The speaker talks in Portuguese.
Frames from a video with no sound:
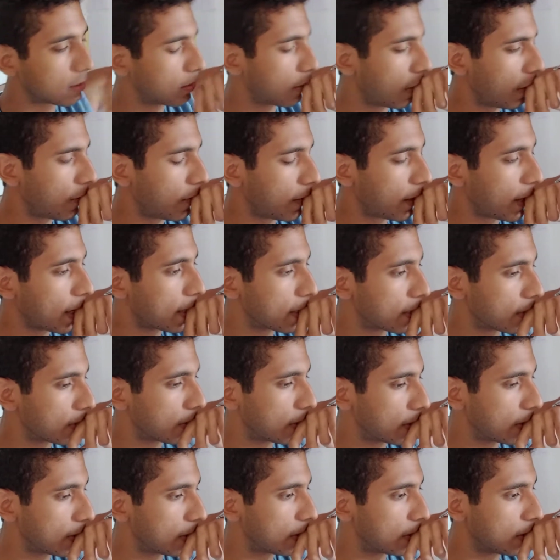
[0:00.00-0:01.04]
não é Veneza,
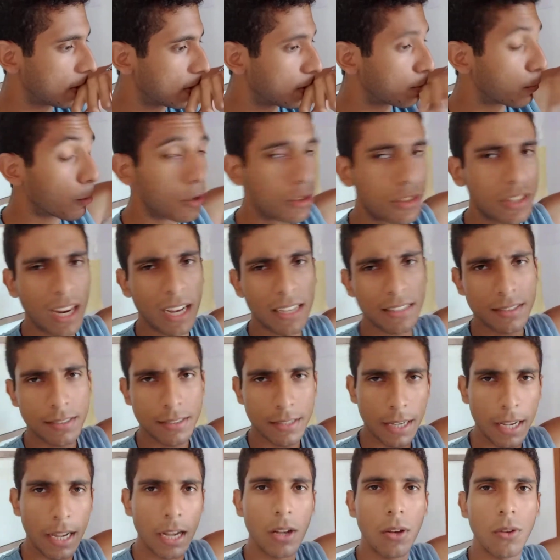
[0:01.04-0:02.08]
mas é Monte
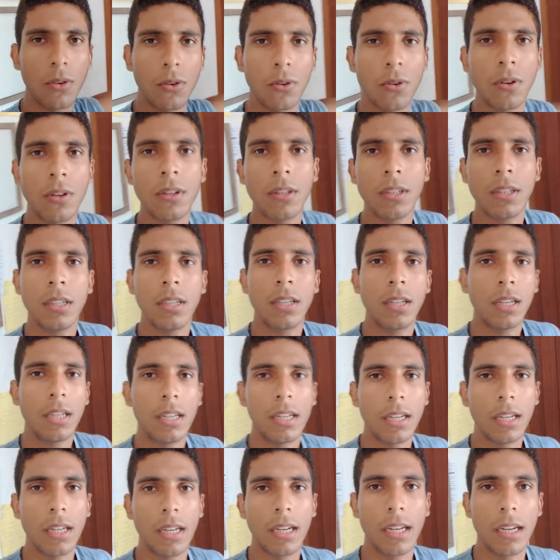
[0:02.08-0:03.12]
Castelo,
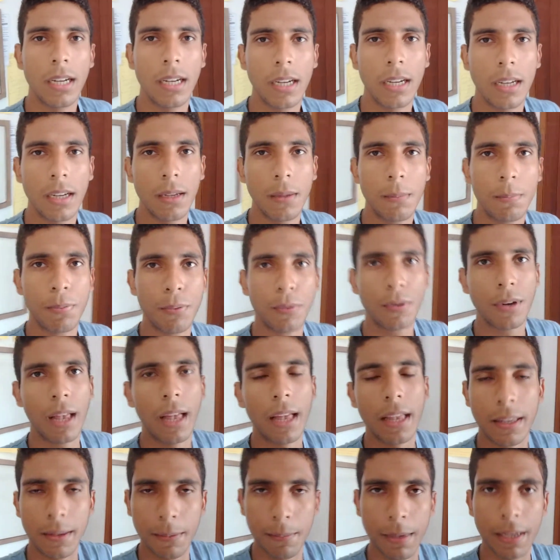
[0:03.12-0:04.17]
é, por
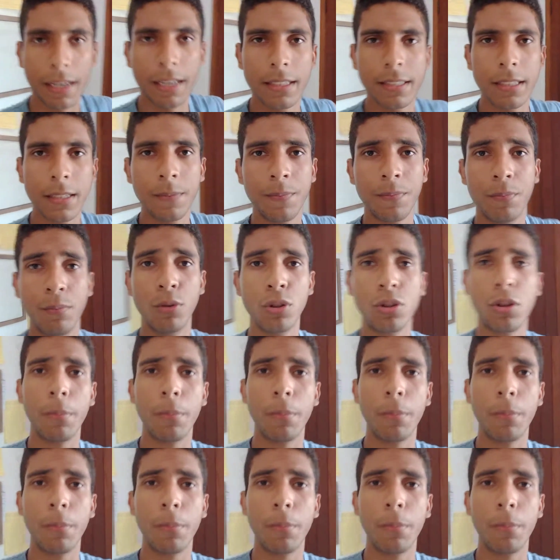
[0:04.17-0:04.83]
lá, beleza? Muito